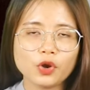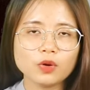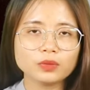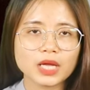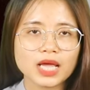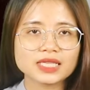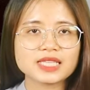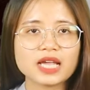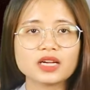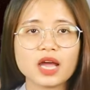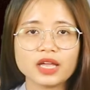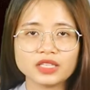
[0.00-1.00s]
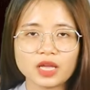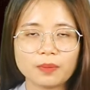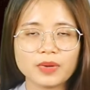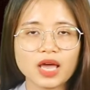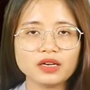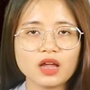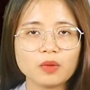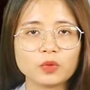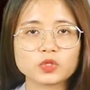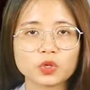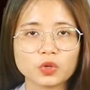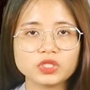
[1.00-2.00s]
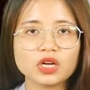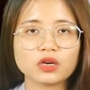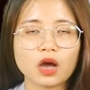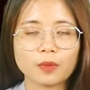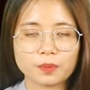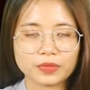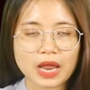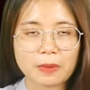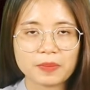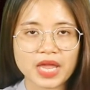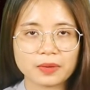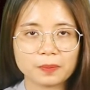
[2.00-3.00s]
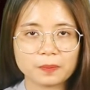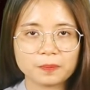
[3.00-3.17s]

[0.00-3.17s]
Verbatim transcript: lúc sẽ gây nhầm lẫn ở một số trường hợp đặc biệt.